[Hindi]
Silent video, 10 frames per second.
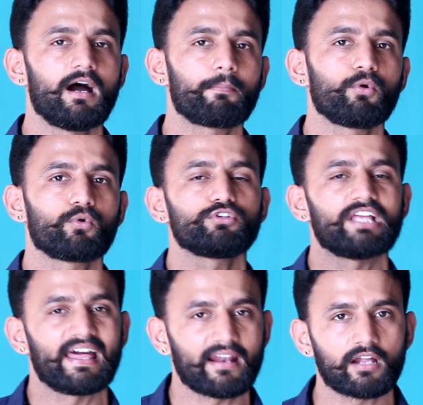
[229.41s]
आप लोग खुद
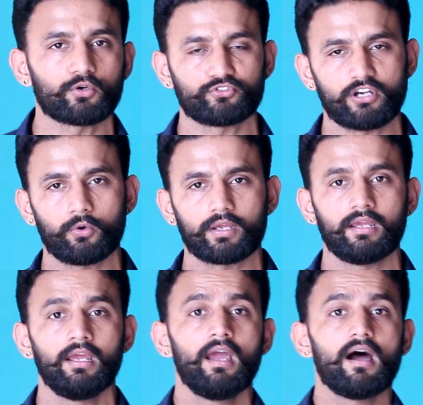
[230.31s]
हैरान हो जाओगे
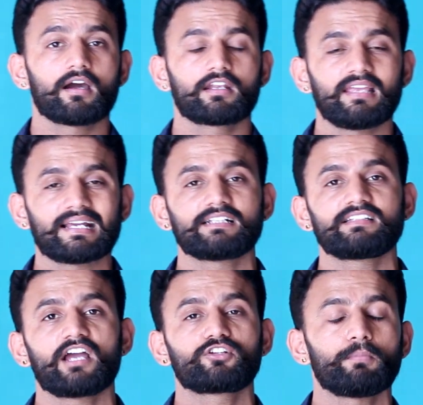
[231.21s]
अगर देखा जाए तो